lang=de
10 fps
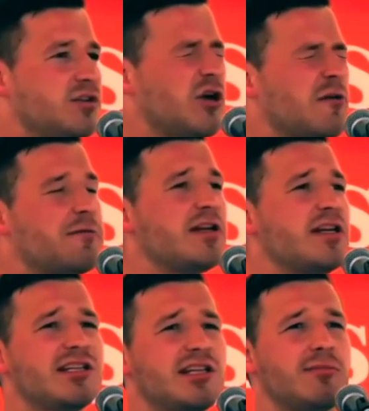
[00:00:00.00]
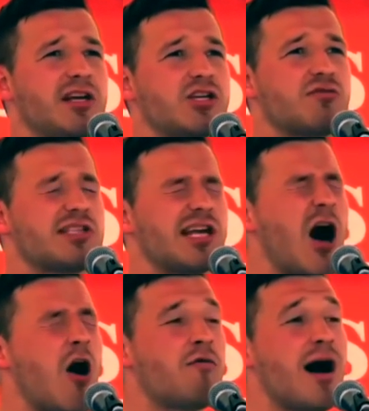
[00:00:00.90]
Wir dürfen nicht, liebe Geschwister,
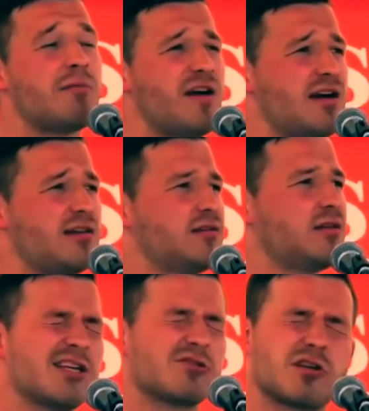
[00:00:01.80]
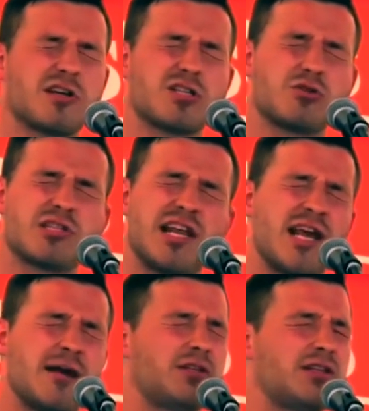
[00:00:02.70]
lauwarm werden. Jesus Christus
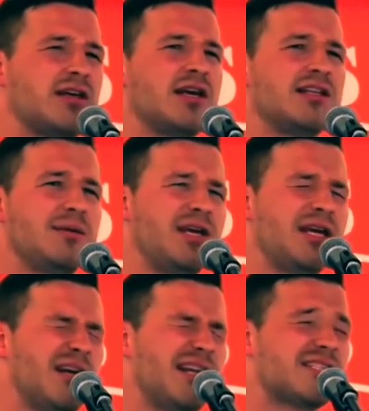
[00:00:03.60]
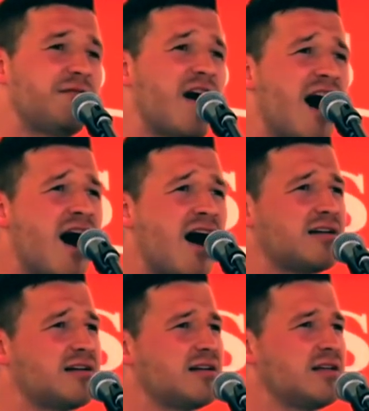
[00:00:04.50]
lebt. Die Bibel ist wahr.
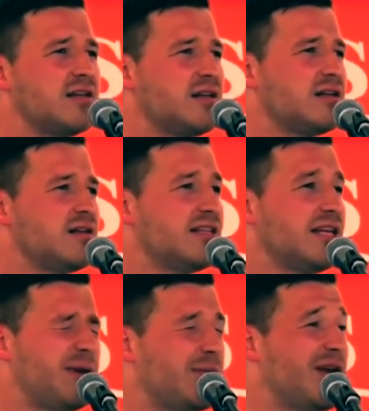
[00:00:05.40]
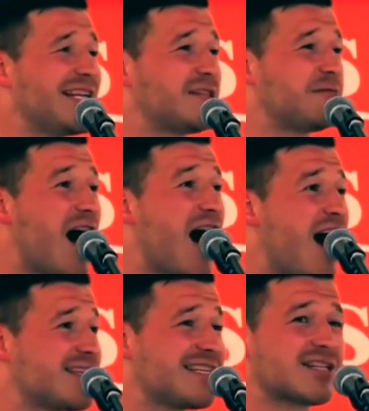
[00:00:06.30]
Die Bibel ist
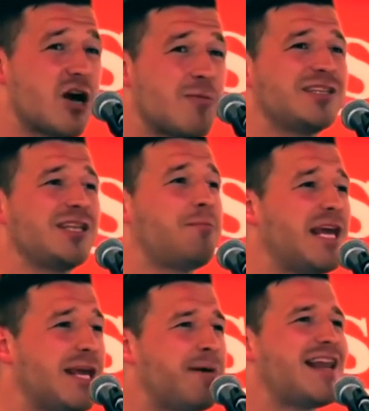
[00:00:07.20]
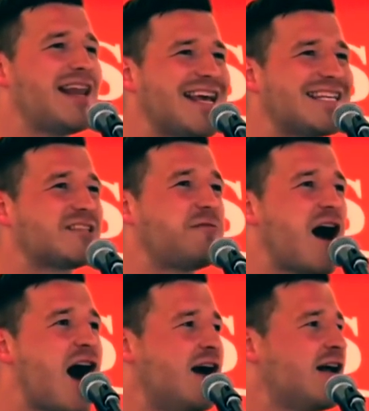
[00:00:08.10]
wahr. Ich sag's nochmal, die Bibel ist
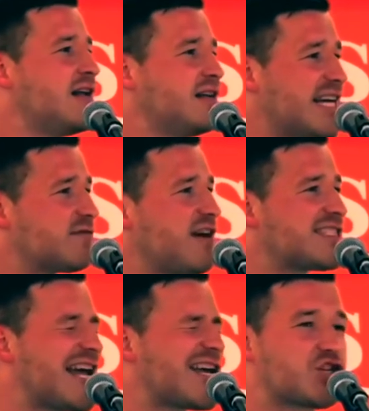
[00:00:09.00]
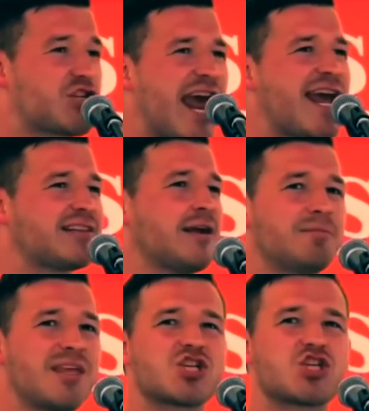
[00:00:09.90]
wahr. Das, was da steht,
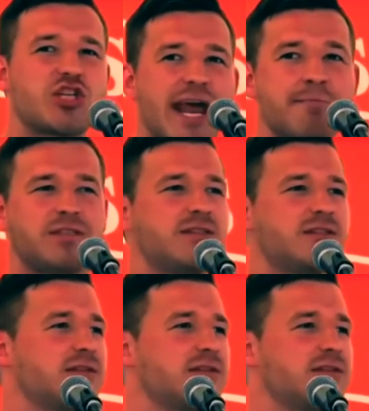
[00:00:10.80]
das stimmt.